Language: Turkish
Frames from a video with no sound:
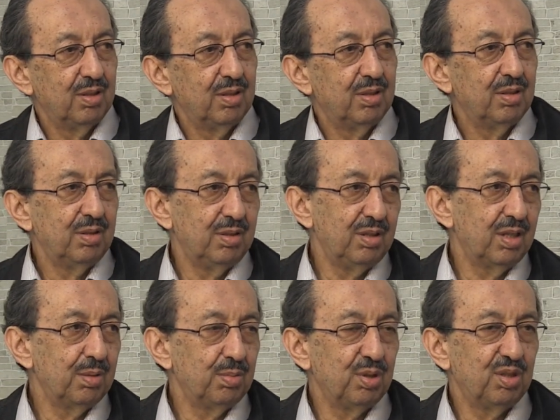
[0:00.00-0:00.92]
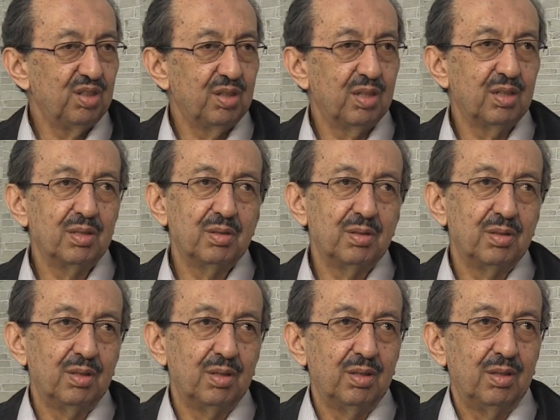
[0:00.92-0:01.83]
Evet. Niye? Birinde
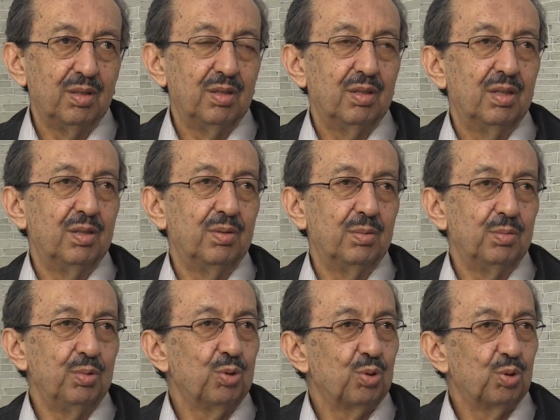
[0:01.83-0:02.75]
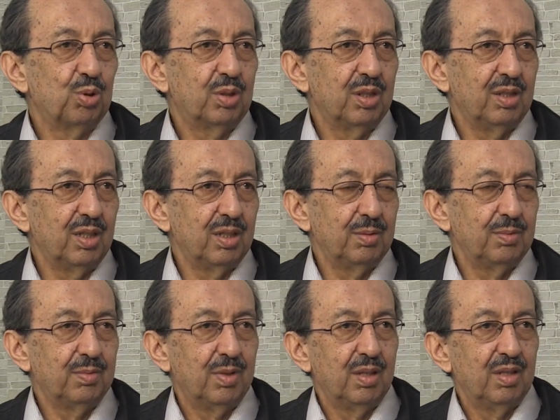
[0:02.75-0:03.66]
efendim bir ruhta
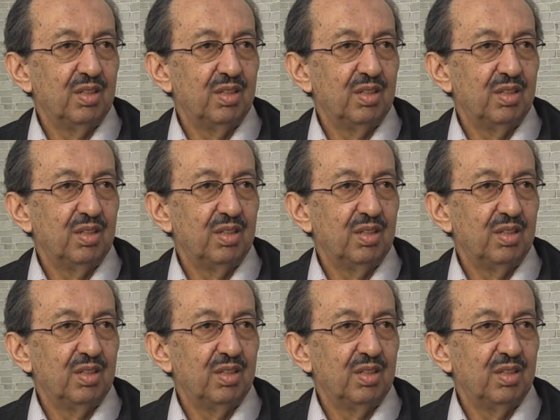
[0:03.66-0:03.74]
diyelim